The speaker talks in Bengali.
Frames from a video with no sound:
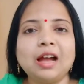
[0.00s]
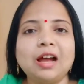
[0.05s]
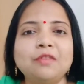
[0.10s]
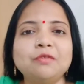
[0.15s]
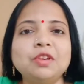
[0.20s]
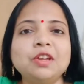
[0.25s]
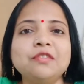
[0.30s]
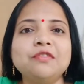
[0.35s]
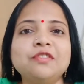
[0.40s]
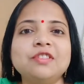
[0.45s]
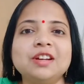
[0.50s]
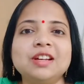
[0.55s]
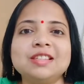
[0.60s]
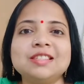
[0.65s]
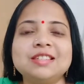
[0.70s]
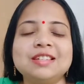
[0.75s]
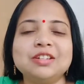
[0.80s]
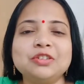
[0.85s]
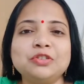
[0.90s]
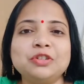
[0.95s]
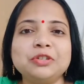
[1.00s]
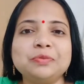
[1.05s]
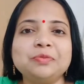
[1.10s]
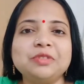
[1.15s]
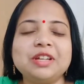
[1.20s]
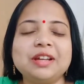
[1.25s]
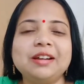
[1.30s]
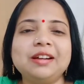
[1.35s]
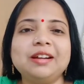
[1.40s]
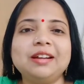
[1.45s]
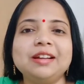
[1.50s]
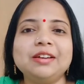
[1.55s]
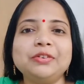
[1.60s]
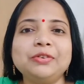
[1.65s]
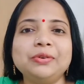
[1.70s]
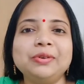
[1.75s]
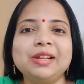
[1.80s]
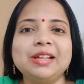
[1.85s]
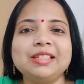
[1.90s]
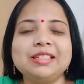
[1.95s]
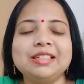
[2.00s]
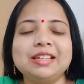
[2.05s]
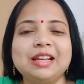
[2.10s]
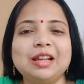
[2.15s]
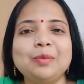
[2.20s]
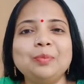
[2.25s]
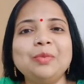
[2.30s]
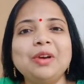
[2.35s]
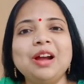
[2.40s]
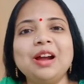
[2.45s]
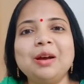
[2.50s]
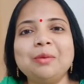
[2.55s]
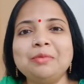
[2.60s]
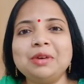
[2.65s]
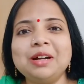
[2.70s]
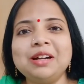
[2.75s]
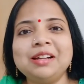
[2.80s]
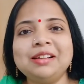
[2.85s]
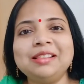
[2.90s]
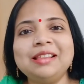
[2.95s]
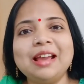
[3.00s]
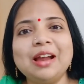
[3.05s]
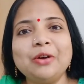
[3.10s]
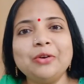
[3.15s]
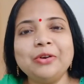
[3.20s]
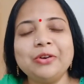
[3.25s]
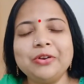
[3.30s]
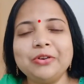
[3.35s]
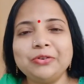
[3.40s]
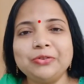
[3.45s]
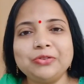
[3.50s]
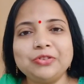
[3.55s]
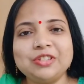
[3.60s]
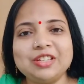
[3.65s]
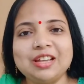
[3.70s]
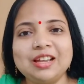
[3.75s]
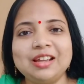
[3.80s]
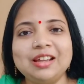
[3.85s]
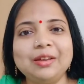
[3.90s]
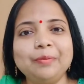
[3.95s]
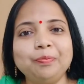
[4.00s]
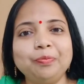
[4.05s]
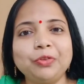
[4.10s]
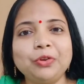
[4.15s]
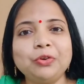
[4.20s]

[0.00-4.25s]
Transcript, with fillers: আমি ফার্স্ট ইউটিউব চ্যানেলটা খুলেছিলাম আমার দেওরের উৎসাহে ও